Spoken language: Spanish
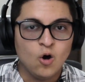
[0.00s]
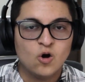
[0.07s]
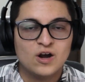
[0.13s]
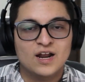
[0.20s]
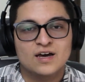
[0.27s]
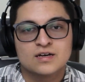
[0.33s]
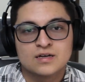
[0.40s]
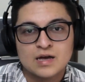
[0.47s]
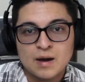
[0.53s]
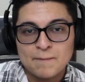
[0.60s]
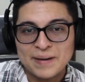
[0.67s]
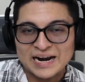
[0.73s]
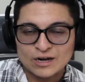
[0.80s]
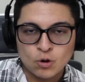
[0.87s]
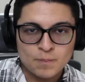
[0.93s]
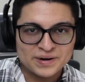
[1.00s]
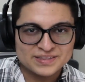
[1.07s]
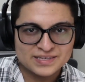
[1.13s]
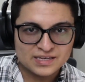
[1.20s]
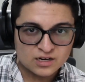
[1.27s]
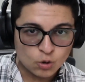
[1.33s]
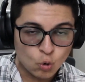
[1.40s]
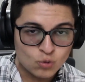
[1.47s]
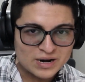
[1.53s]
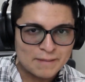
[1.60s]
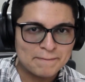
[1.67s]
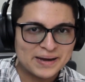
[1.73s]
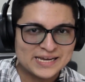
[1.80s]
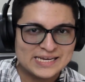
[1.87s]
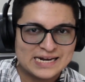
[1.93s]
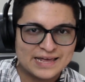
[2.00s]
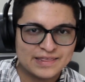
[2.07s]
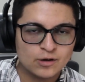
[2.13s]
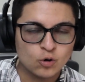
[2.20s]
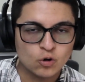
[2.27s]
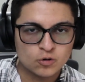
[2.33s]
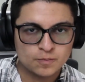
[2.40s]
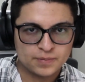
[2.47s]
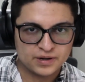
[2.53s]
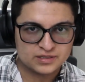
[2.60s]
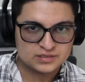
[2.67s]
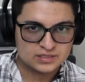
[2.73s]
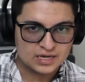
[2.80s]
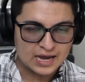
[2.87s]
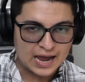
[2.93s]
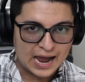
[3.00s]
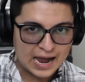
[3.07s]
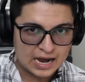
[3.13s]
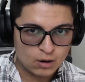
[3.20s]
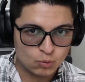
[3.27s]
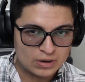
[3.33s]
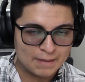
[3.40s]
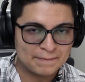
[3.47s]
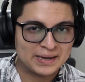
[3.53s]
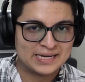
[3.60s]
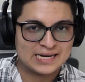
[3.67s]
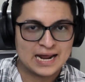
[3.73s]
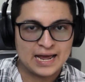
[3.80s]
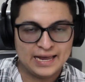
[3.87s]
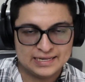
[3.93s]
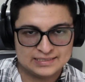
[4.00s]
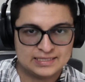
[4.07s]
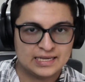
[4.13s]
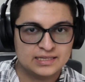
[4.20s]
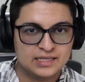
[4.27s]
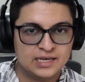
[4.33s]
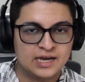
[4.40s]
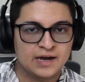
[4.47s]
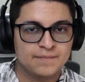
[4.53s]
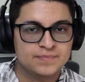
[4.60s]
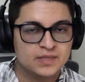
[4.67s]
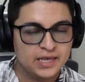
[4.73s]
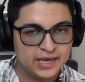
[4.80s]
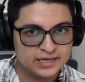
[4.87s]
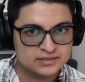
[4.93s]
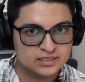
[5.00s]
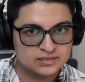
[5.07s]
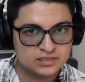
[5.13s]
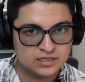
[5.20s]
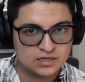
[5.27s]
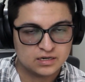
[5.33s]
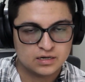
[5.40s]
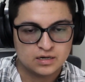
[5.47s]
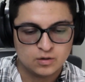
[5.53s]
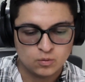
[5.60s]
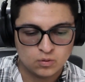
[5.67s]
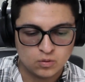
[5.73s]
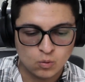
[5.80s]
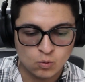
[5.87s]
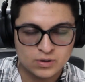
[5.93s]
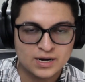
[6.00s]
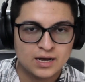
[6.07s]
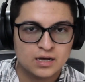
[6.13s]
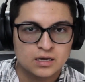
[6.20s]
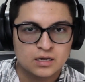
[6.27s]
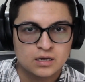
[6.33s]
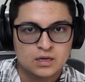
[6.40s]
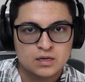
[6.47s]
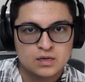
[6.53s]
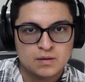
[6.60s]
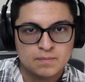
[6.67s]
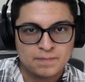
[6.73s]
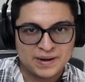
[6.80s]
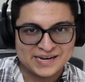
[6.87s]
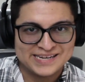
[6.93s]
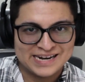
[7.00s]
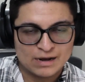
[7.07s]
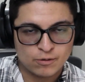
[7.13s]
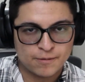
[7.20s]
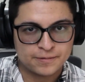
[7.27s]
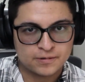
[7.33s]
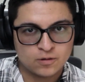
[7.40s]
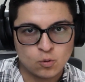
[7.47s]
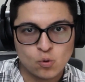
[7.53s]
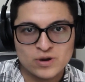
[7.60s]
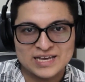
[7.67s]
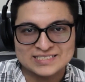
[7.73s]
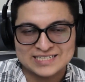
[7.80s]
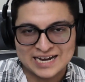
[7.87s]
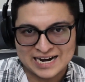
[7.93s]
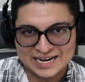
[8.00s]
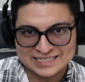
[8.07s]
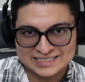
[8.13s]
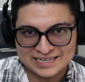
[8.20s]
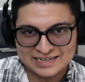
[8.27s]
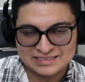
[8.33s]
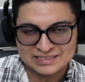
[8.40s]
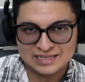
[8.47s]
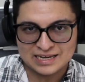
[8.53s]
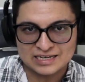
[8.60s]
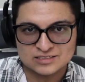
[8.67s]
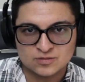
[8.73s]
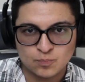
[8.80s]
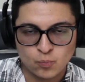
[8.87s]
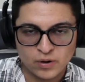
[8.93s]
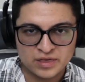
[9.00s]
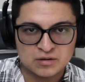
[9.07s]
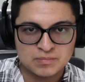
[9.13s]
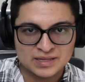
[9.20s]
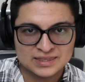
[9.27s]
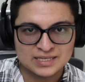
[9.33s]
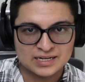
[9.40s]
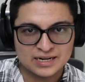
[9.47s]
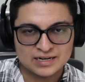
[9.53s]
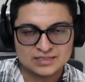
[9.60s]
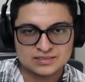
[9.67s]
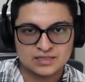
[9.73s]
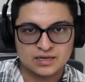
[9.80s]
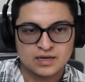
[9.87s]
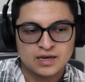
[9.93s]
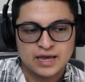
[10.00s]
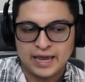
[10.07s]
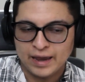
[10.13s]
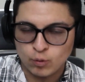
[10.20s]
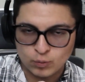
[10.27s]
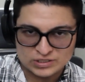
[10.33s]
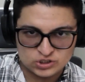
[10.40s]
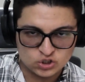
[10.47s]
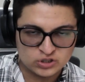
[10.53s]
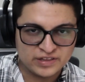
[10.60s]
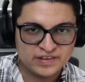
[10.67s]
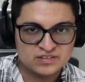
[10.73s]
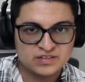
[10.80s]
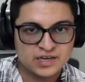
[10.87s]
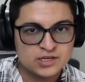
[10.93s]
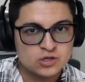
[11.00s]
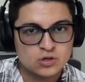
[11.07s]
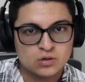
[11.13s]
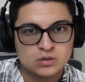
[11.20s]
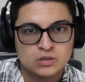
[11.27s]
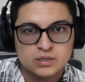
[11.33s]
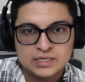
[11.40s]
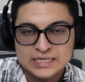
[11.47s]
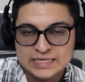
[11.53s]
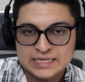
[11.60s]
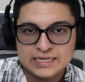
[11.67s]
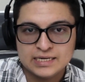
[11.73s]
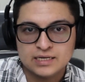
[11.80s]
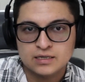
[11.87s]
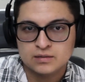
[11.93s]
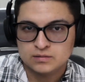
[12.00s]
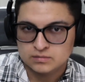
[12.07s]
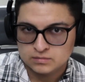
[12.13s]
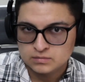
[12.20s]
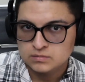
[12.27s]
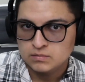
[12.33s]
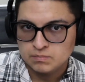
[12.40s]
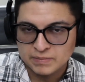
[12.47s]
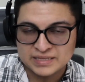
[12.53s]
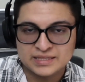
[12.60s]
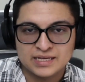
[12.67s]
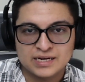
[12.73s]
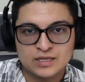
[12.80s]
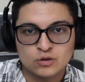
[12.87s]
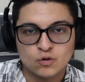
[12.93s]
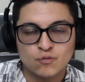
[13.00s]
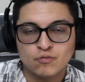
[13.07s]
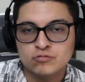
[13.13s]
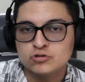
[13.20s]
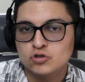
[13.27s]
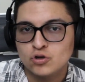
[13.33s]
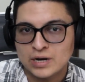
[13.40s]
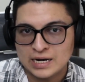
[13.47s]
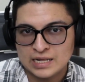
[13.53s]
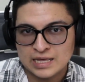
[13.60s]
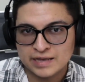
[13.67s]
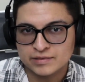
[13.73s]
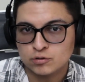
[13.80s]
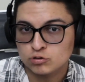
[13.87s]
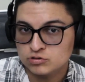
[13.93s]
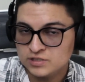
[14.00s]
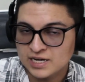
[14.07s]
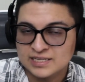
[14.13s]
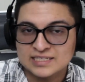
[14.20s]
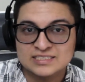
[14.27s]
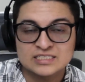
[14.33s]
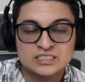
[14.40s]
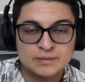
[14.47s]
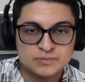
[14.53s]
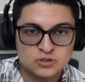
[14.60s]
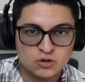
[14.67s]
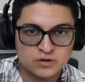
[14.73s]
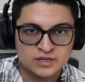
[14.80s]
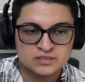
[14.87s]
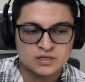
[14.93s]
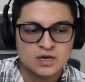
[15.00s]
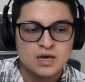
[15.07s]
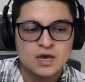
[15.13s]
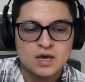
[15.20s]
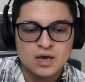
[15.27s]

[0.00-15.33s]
Hola, para convertir una página de WordPress a una página estática, es decir, una página web cuyas características puedan mantenerse en cuestión de diseño y manteniendo funcionalidad con ciertas excepciones,